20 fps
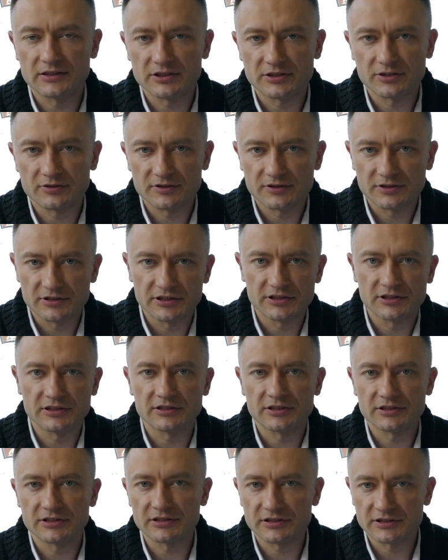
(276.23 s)
1000 czy
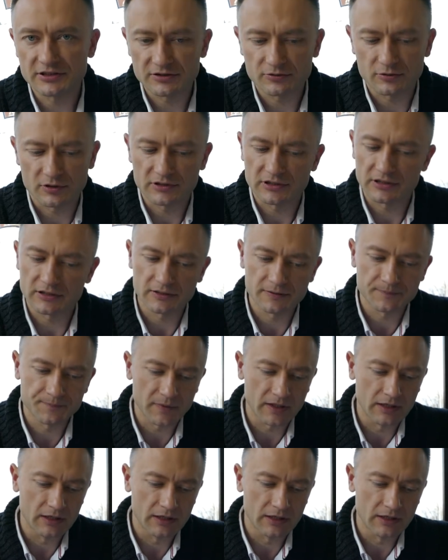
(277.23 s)
10 tysięcy złotych.